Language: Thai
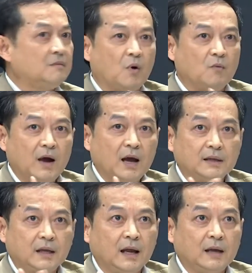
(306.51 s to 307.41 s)
ผมว่า
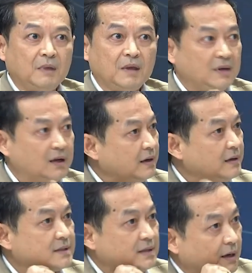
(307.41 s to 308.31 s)
ในนั้นไม่มีคริ
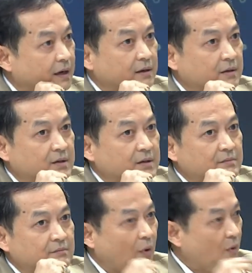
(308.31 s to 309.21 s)
สต์นะฮะ
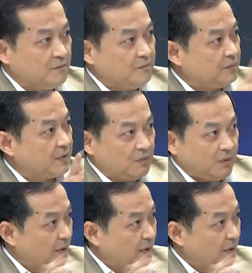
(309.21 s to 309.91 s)
ผมคิดว่าเป็น